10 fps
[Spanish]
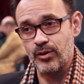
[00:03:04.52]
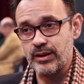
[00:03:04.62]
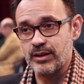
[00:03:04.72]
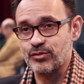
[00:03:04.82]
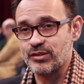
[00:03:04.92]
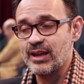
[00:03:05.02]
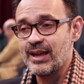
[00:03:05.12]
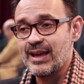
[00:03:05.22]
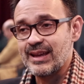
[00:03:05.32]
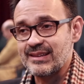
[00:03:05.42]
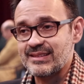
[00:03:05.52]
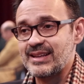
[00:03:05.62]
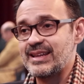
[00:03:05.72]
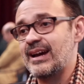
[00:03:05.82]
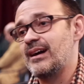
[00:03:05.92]
crónicos, que
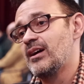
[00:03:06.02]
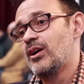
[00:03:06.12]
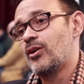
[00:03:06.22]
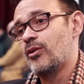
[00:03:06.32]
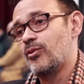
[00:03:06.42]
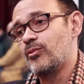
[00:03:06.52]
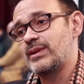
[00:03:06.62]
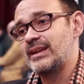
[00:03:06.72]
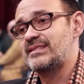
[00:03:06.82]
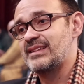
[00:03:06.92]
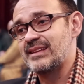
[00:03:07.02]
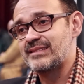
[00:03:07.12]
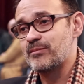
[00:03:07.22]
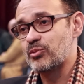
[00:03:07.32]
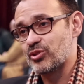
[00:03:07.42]
sería una
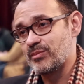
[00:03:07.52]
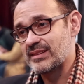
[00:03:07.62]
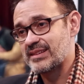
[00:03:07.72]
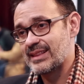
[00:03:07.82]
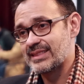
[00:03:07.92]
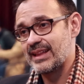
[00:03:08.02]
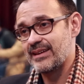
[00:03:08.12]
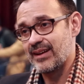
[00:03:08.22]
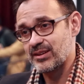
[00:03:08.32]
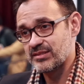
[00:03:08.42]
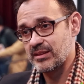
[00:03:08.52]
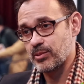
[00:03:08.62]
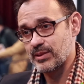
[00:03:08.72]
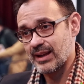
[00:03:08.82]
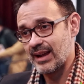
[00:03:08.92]
incidencia mucho más alta de varios
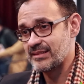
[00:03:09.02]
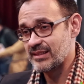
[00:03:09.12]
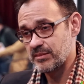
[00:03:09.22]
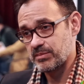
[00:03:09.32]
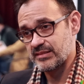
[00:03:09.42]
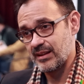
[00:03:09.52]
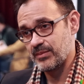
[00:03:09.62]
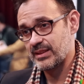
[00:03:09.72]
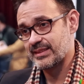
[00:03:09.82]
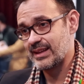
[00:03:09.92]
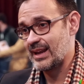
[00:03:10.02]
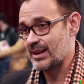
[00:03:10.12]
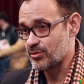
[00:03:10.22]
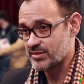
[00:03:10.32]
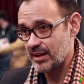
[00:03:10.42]
tipos de cáncer, especialmente la
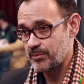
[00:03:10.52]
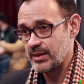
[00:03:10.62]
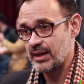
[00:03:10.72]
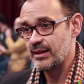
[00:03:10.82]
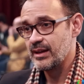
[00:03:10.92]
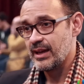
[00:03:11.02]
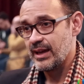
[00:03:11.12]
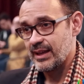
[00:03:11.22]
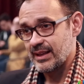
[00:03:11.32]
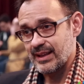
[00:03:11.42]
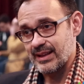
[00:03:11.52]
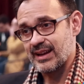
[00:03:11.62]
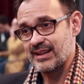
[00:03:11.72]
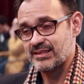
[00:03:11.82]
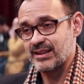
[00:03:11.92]
leucemia, el
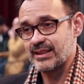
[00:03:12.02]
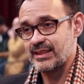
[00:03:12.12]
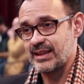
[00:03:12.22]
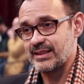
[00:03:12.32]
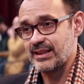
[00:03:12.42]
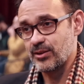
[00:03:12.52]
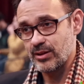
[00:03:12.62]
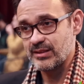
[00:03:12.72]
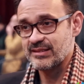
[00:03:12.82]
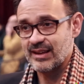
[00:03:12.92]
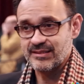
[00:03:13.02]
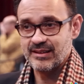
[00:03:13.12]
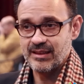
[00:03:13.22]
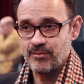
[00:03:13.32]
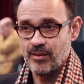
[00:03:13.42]
cáncer de tiroides,
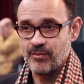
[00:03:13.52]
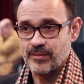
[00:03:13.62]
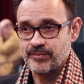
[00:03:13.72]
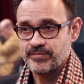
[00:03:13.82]
cáncer de mama